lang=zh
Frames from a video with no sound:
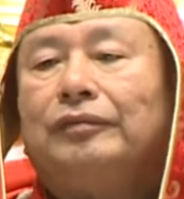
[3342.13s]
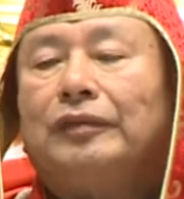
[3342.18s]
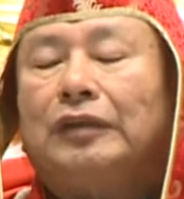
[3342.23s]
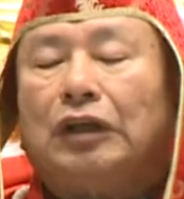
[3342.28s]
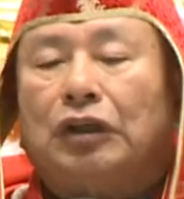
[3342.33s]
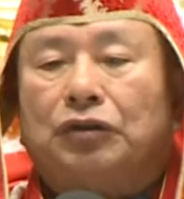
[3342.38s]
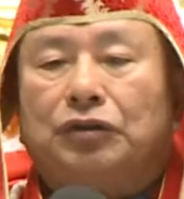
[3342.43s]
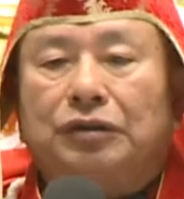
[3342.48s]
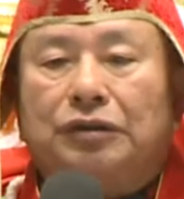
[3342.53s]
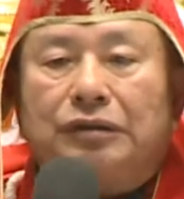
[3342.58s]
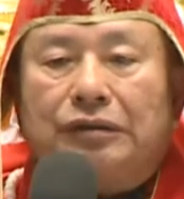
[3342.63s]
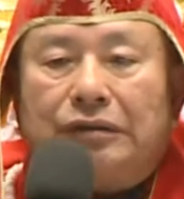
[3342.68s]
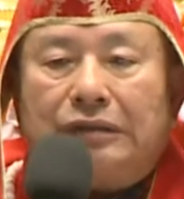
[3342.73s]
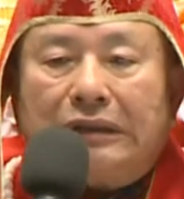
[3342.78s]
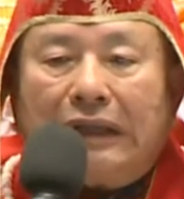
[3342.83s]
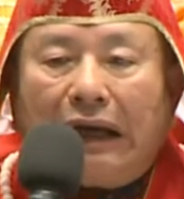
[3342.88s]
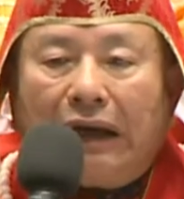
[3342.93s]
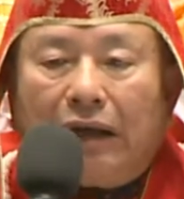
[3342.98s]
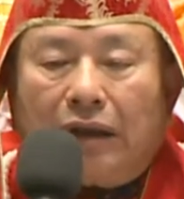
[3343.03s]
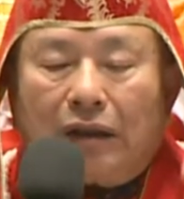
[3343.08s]
也是
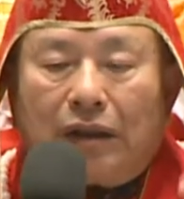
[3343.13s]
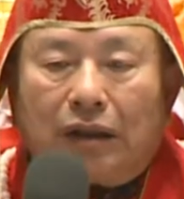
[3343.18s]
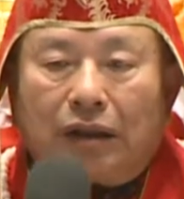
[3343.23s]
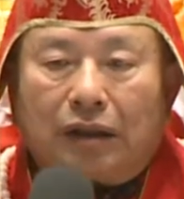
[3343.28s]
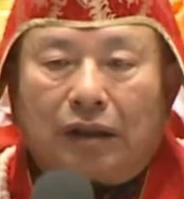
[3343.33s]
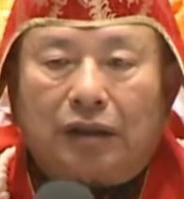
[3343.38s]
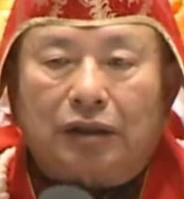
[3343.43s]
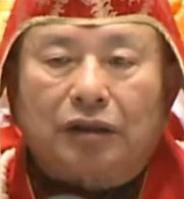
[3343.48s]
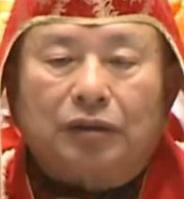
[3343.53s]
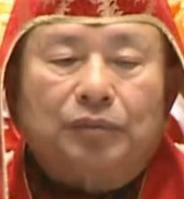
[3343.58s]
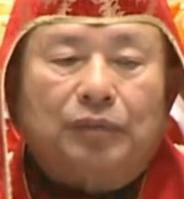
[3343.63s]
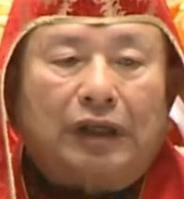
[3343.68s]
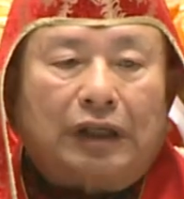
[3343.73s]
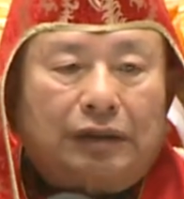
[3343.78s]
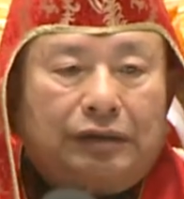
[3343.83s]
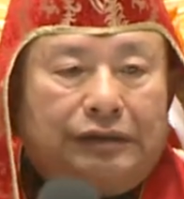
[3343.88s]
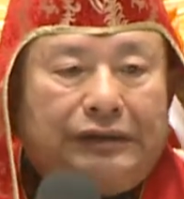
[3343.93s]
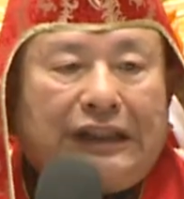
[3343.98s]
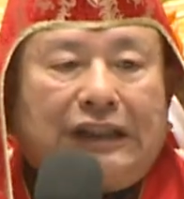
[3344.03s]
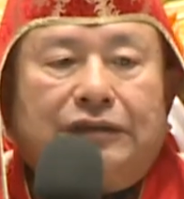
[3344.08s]
让荷
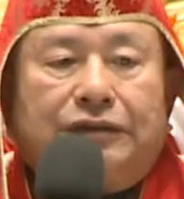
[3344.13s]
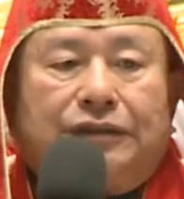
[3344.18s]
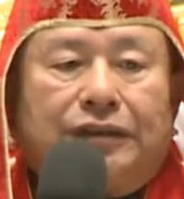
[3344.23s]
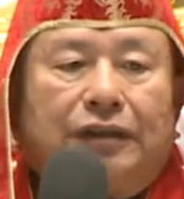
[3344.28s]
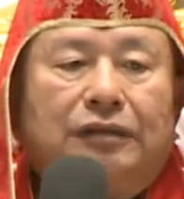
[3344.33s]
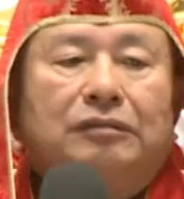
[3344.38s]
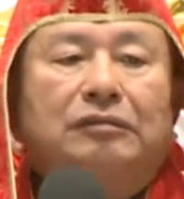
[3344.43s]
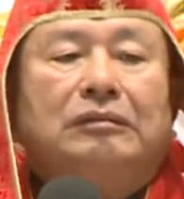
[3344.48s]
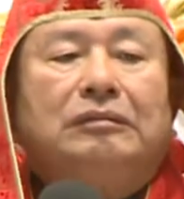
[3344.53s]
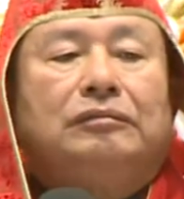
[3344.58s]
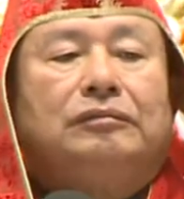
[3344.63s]
蒙再生，